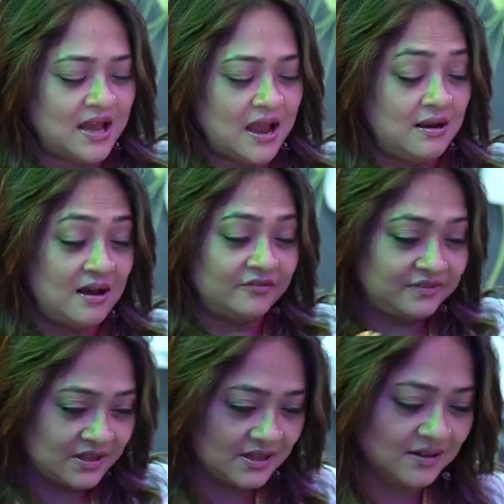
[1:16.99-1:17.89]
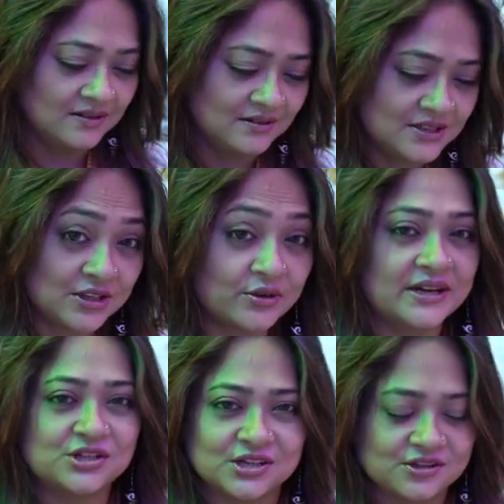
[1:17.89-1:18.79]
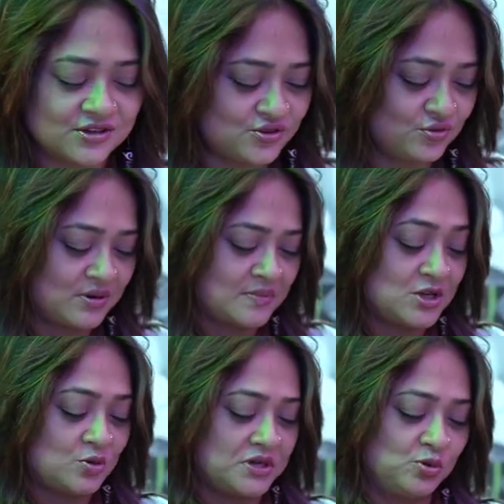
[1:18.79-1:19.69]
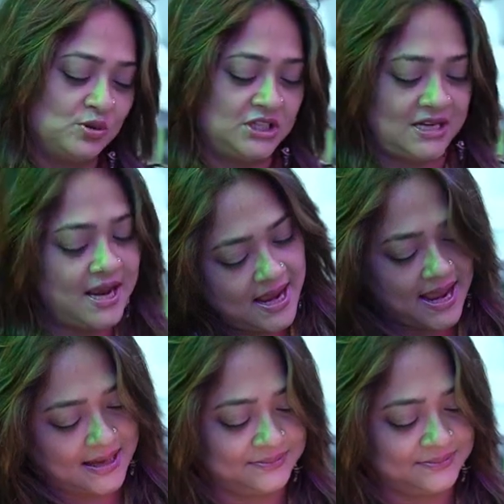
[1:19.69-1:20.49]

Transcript: আই লাভ দ্য ডেকোরেশন সুতরাং আমি ছবিটা তুলছি হ্যাঁ